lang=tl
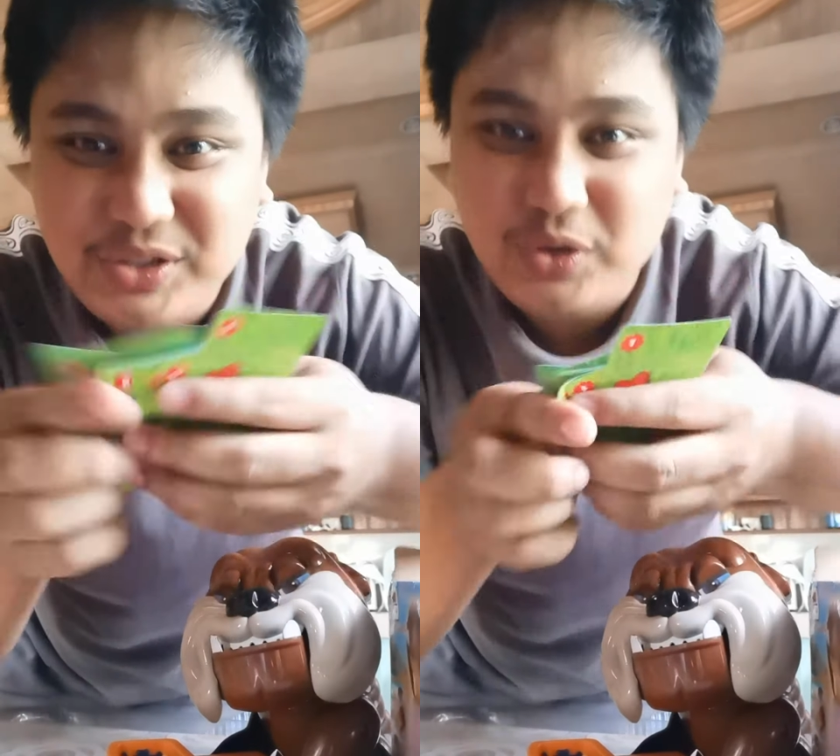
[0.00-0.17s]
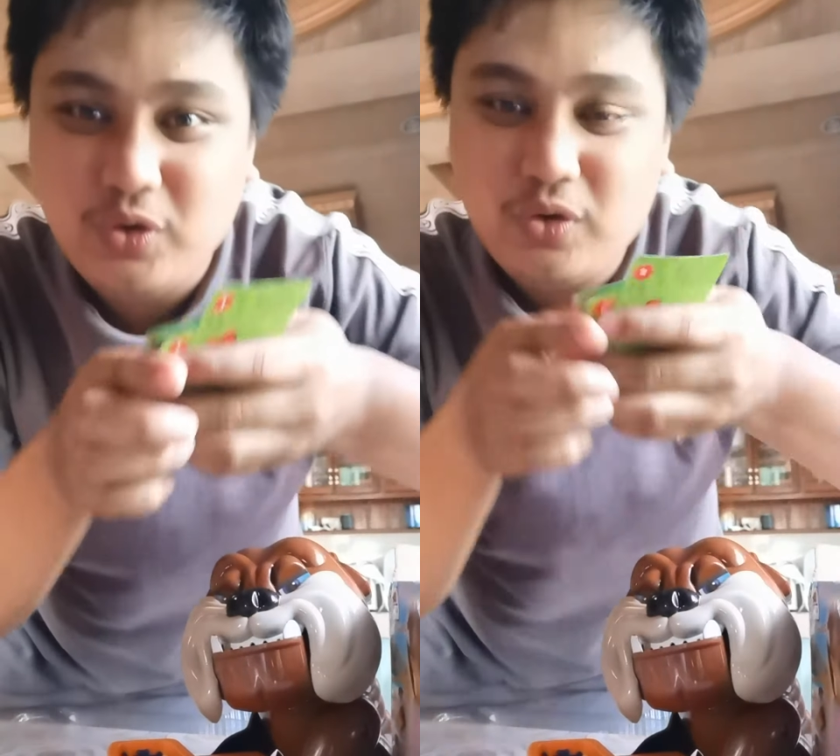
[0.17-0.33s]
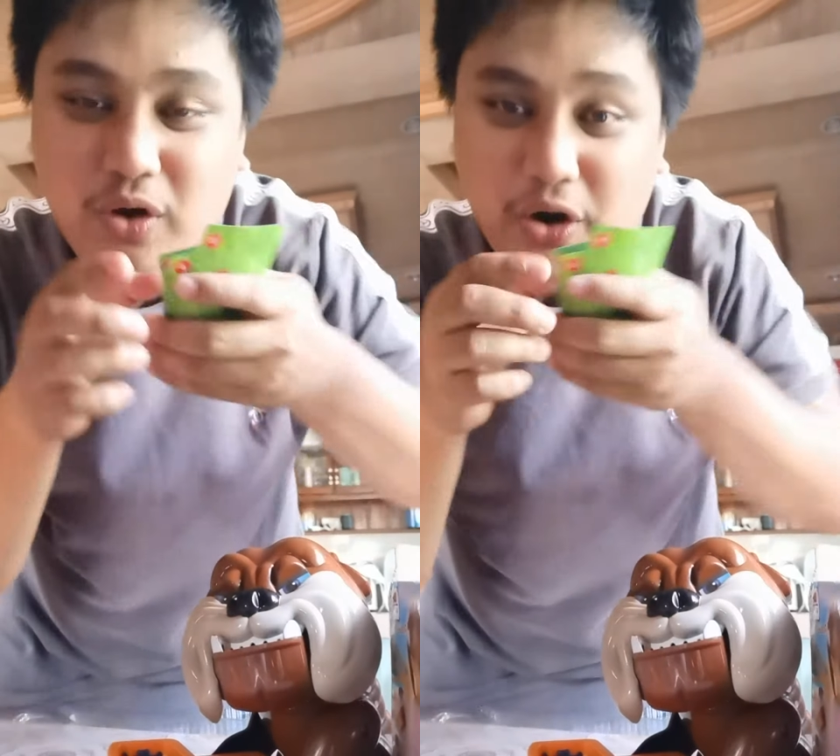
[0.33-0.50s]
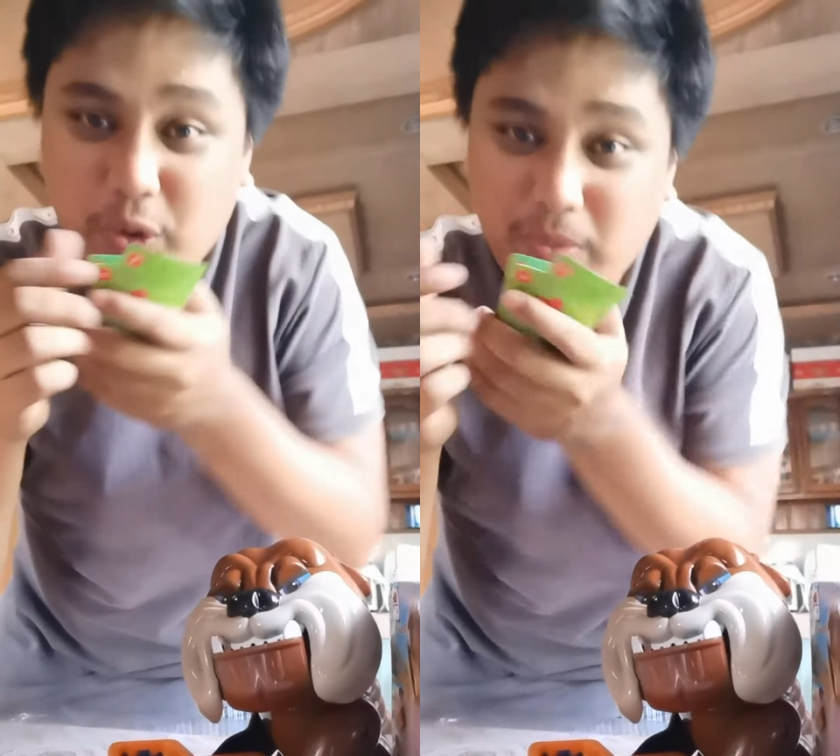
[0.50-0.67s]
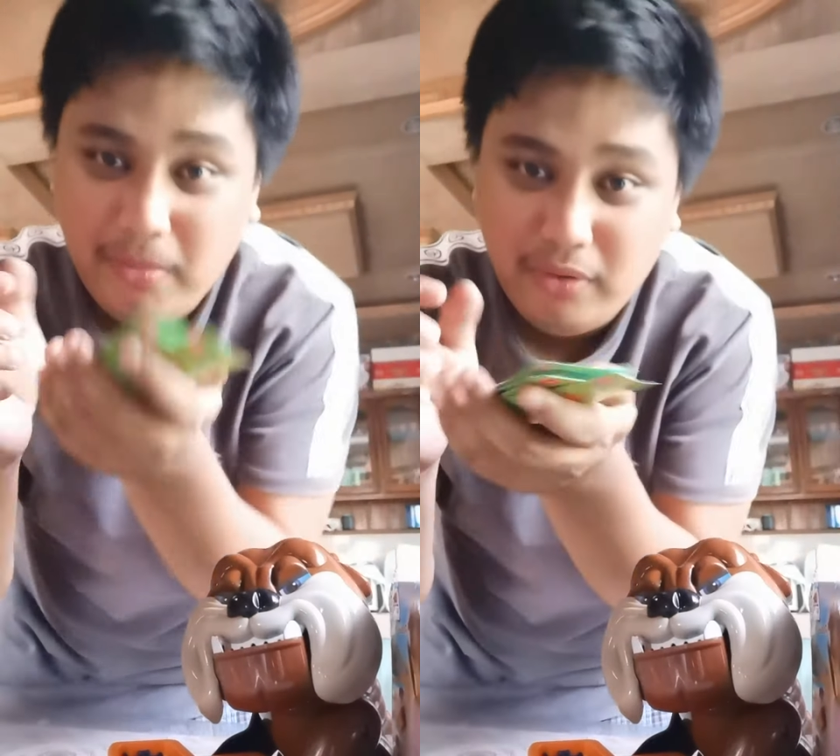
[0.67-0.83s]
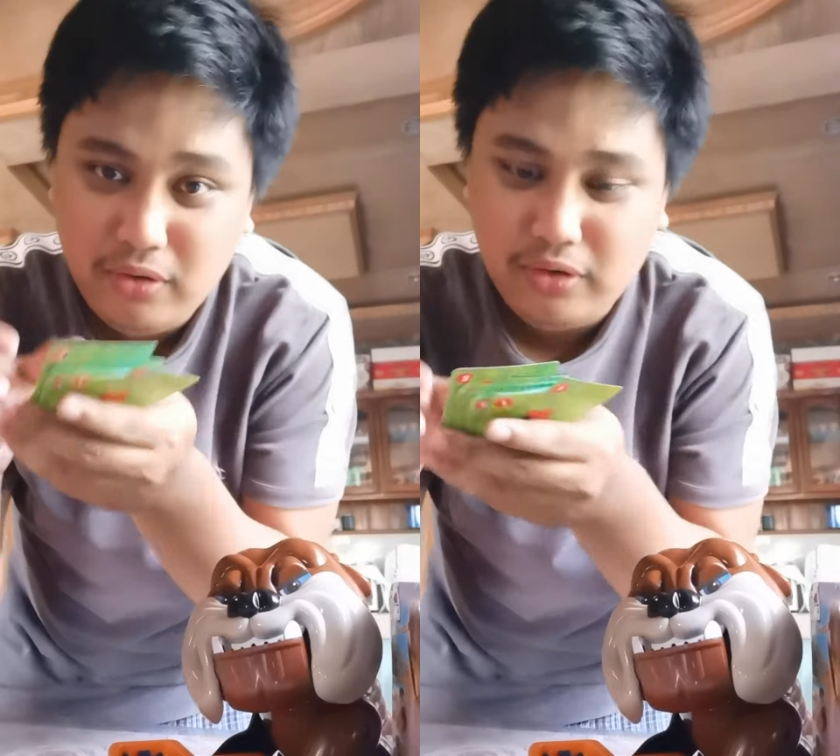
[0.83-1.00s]
so, kung ano yung
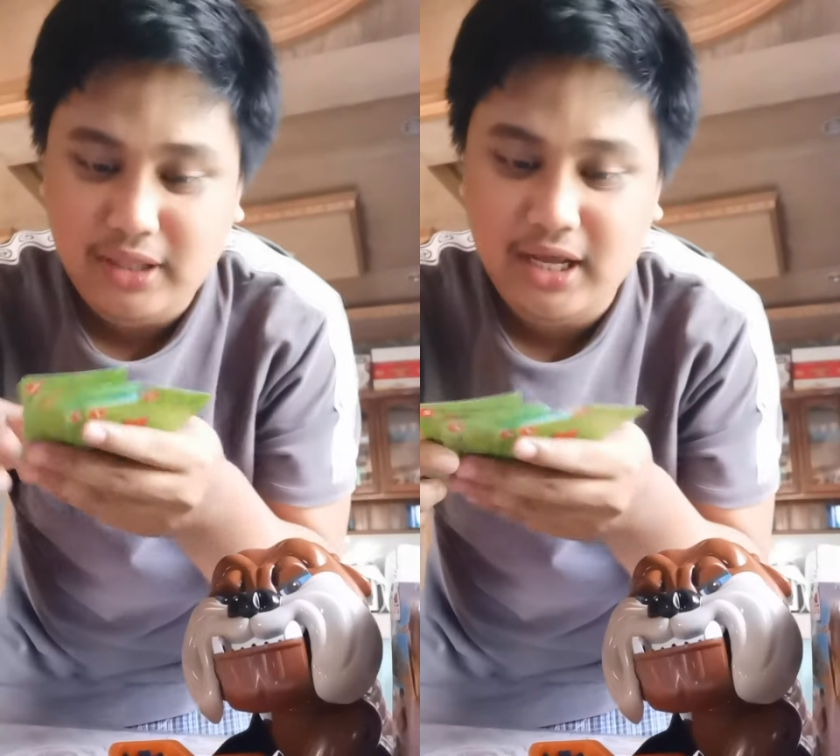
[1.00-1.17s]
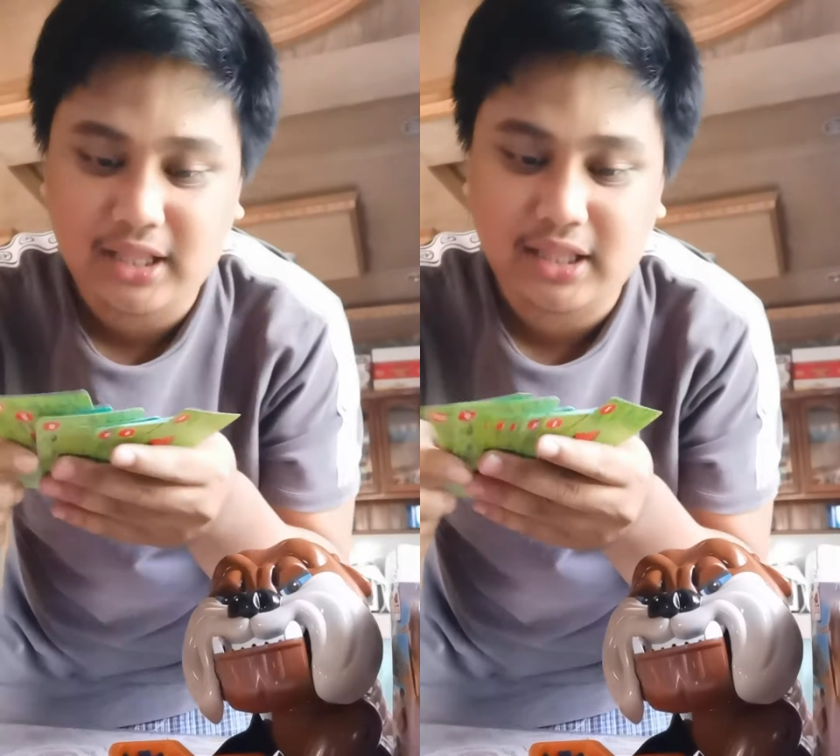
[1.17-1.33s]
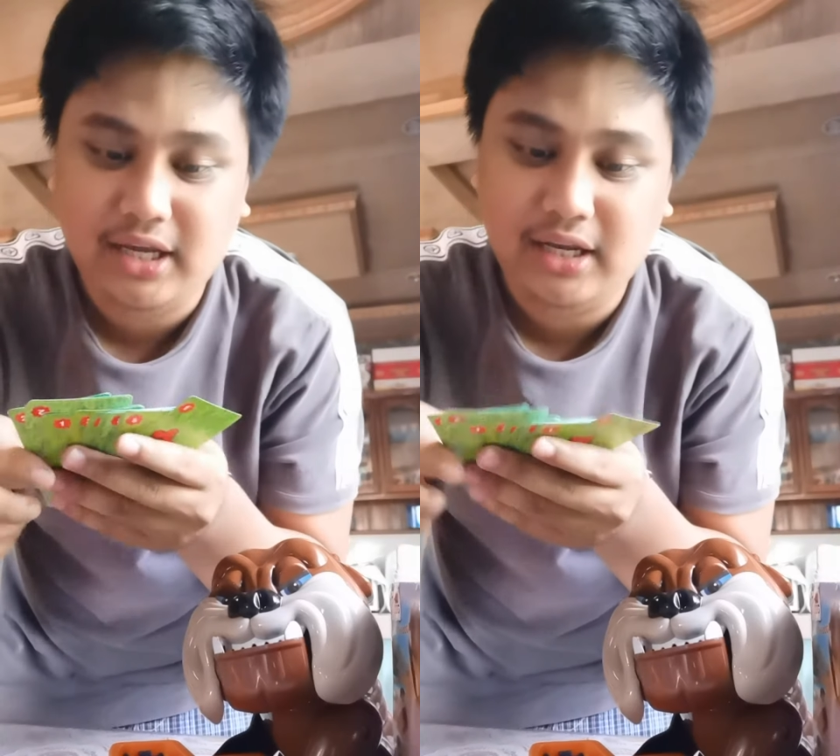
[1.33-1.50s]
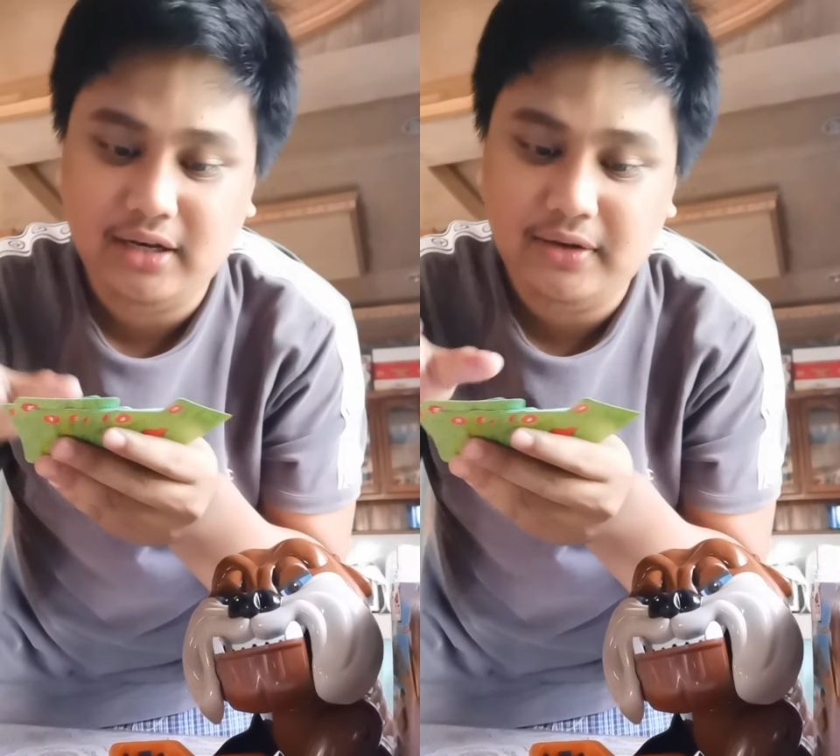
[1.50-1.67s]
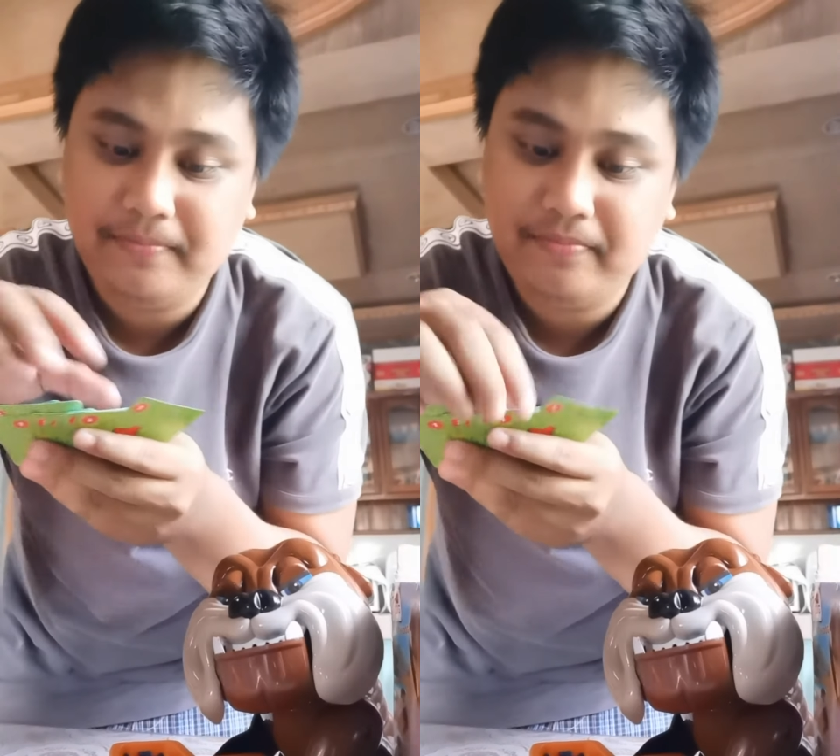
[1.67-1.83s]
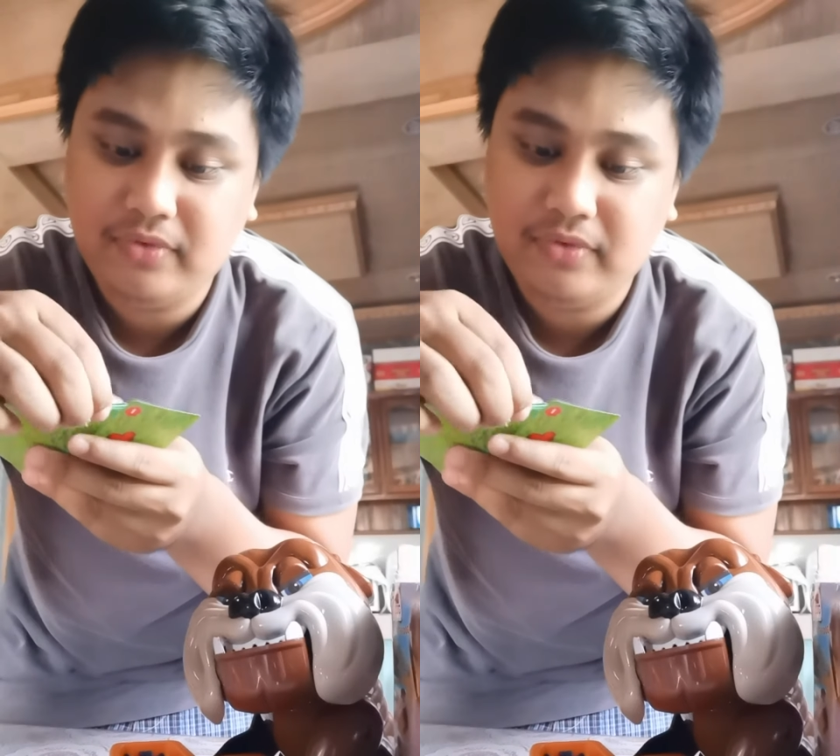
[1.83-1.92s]
mabunot natin,